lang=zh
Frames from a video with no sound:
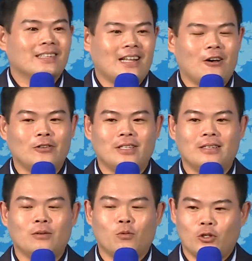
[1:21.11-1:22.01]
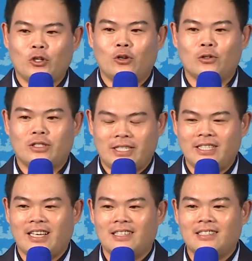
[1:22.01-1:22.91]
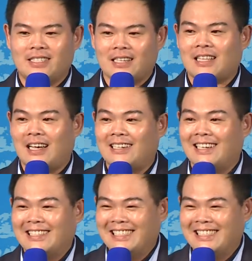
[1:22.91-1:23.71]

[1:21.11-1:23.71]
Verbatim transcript: 然后呢，我就今天上台了，